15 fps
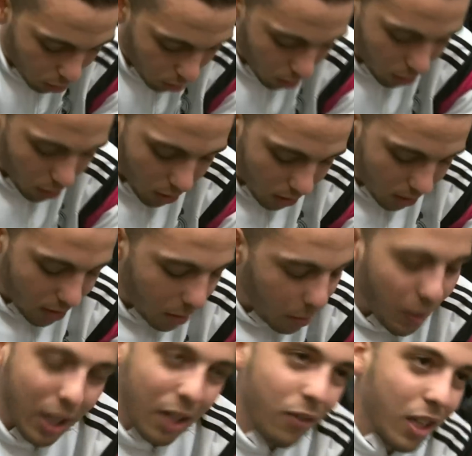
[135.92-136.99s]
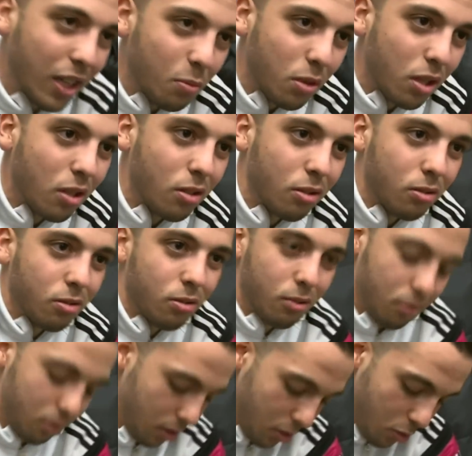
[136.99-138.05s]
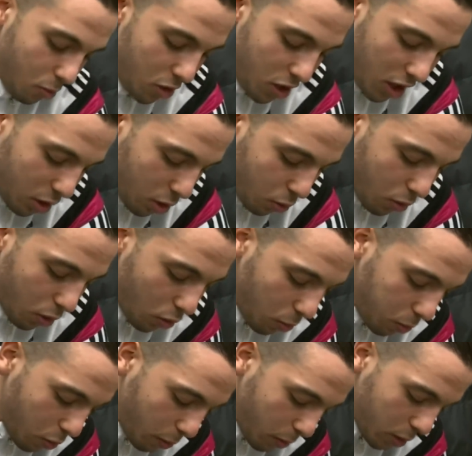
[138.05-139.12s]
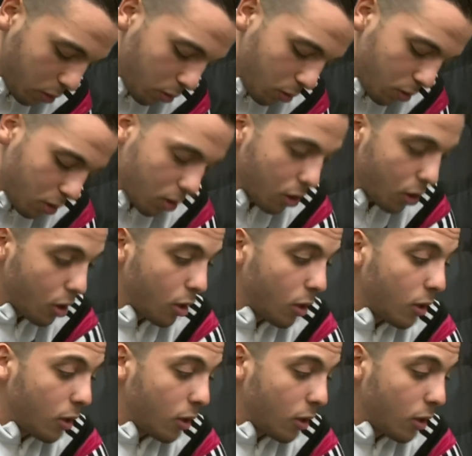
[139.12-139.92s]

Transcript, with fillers: que c'est pas arrivé comme ça. C'est obligé que ce soit un complot parce que